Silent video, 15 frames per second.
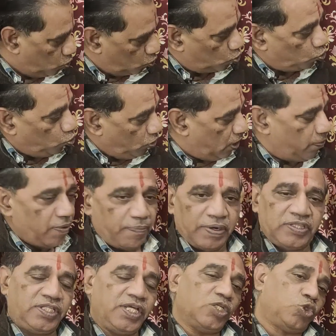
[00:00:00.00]
सूर्य पे
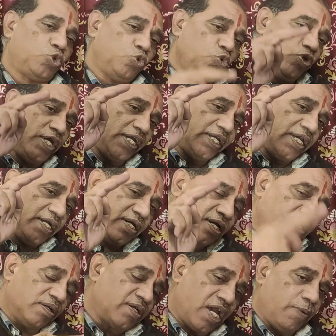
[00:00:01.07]
पड़ती है सूर्य के
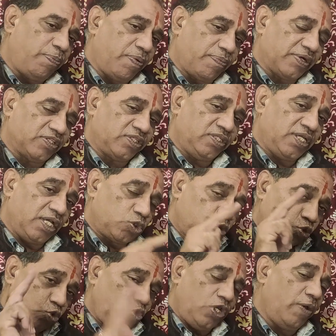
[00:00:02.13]
घर पे पड़ती है
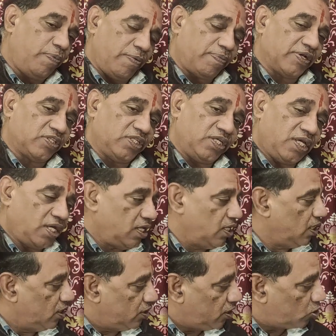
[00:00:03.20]
सूर्य पे पड़ती है
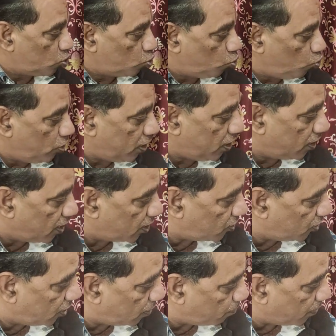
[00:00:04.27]
ये सूर्य की
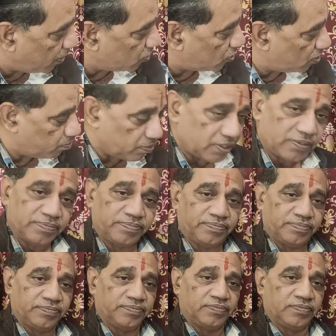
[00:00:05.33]
राशि है पांच नंबर
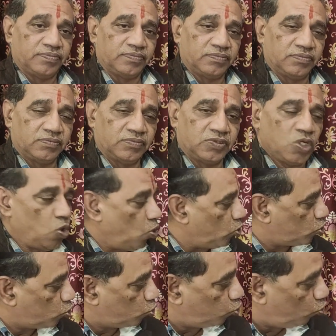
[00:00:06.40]
और
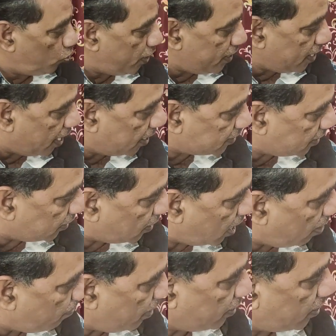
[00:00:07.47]
सूर्य यहां से
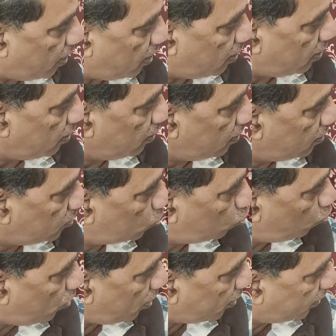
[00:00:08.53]
कहां बैठा है
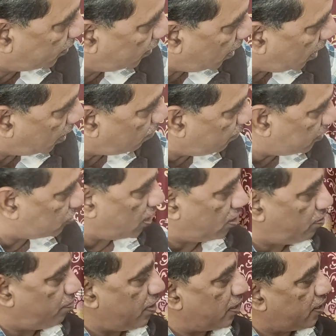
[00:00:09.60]
सूर्य ग्यारहवें स्थान
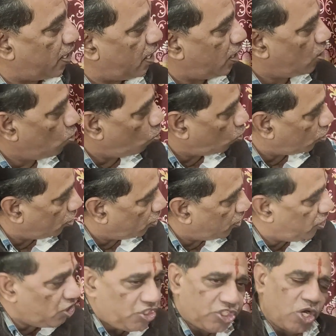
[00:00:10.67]
में बैठा है और
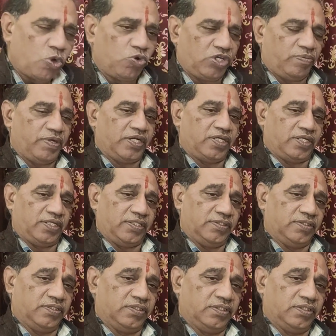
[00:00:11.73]
नीच का होकर बैठा है